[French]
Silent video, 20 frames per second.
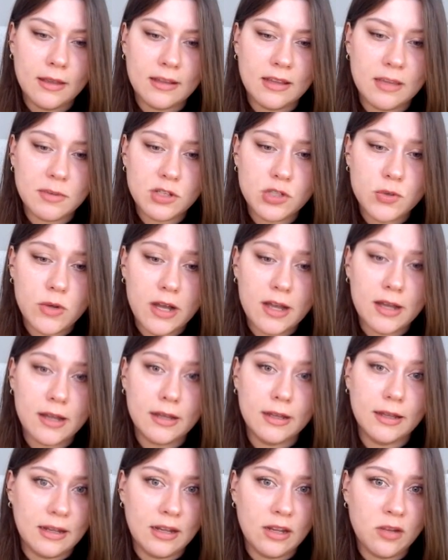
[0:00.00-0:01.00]
dépêche-toi
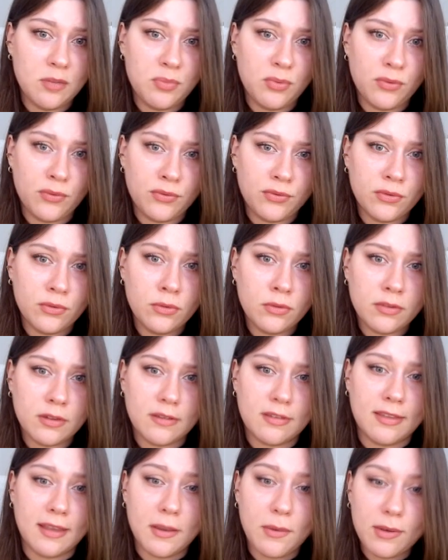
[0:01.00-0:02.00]
Allez hop, on fonce
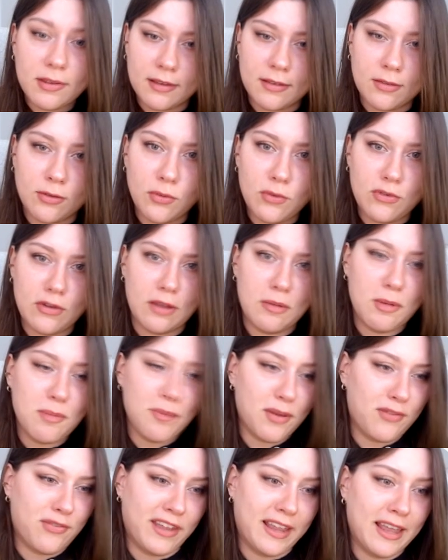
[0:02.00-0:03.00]
C'est quoi cette tenue J'avais même
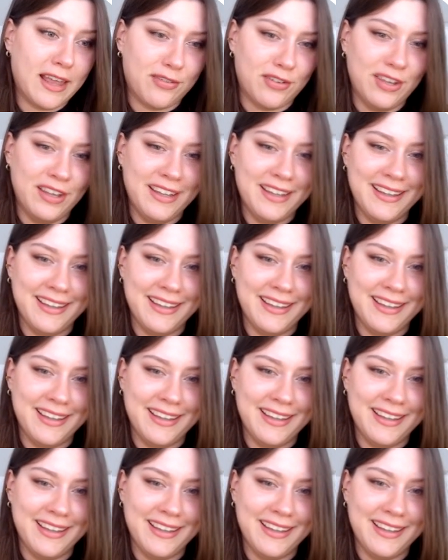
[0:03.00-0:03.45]
pas fait gaffe